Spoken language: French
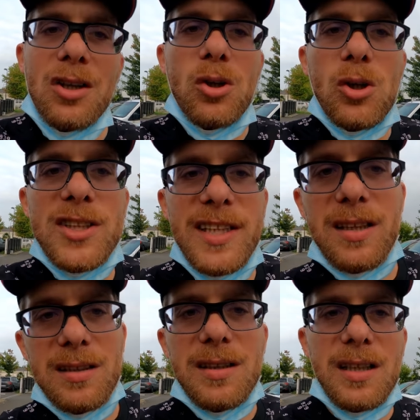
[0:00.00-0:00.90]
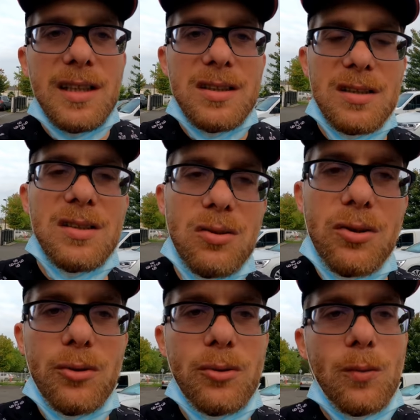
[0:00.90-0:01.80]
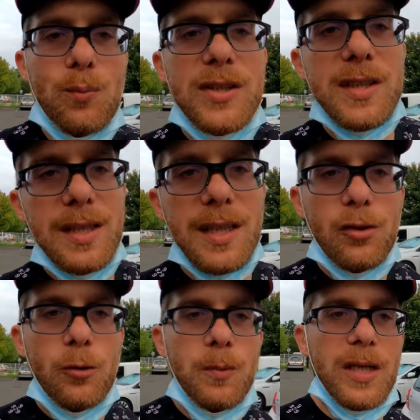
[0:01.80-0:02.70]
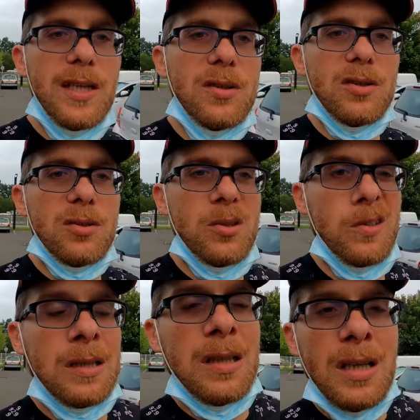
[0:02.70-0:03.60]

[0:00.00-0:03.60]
de l'océan, en attendant qu'on puisse aller récupérer notre